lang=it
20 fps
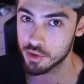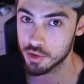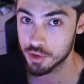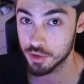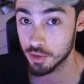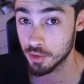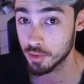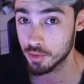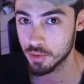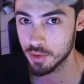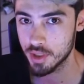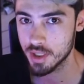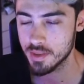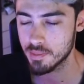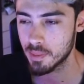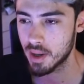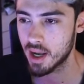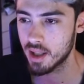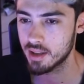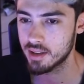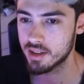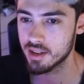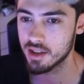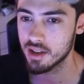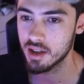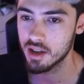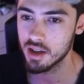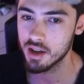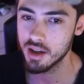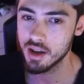ci sono sugli spalti,
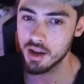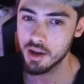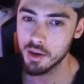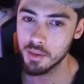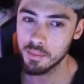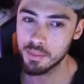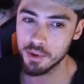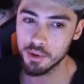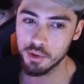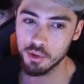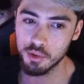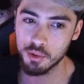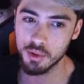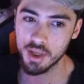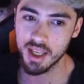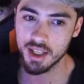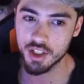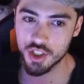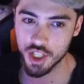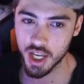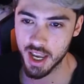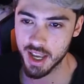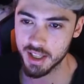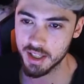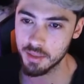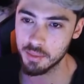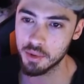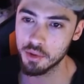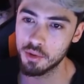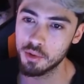più lui
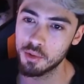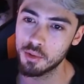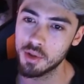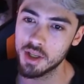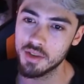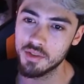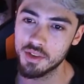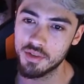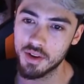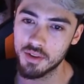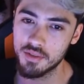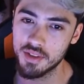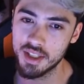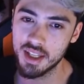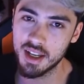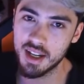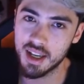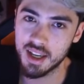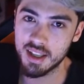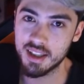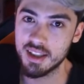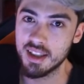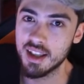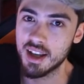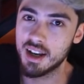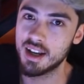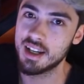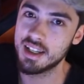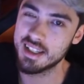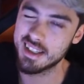eccede, più lui vi fa vedere
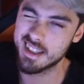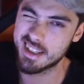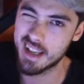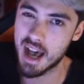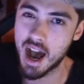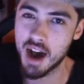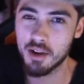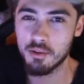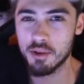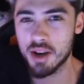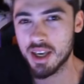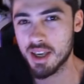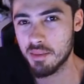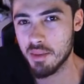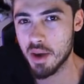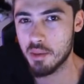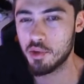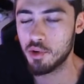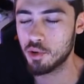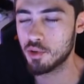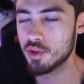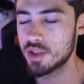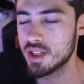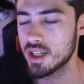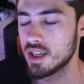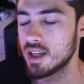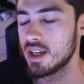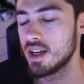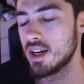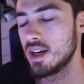il sangue, chiamiamolo
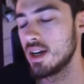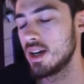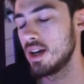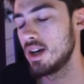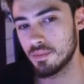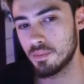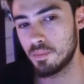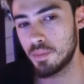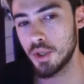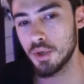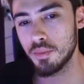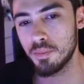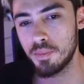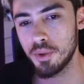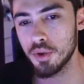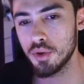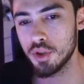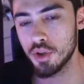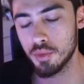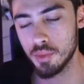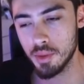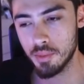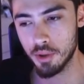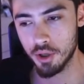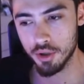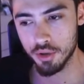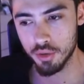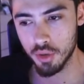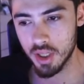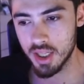così. Più, più, io mi
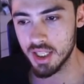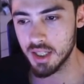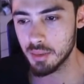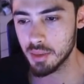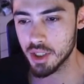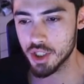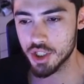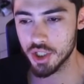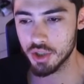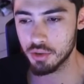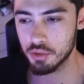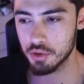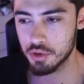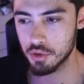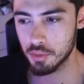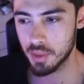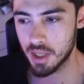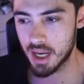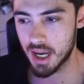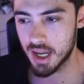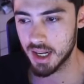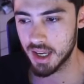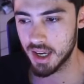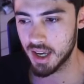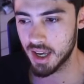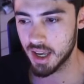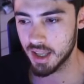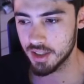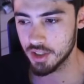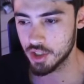porto al limite, cerco di
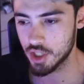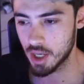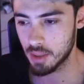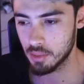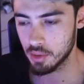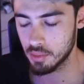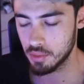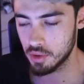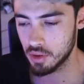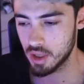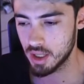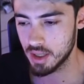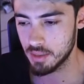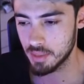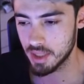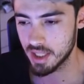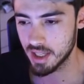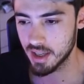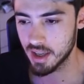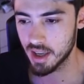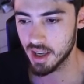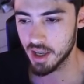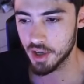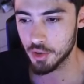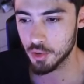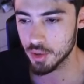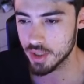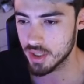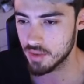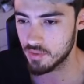superare, diciamo, il mio limite e
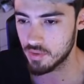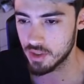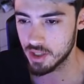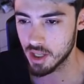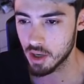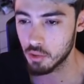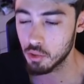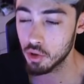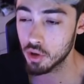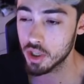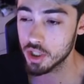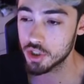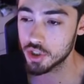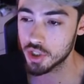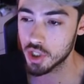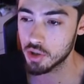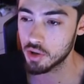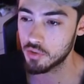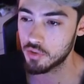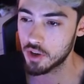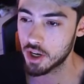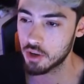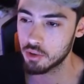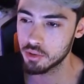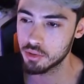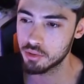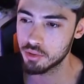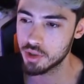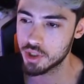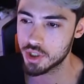così via. Quello che ci tengo a fare
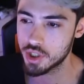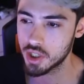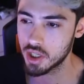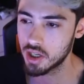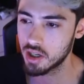con Twitch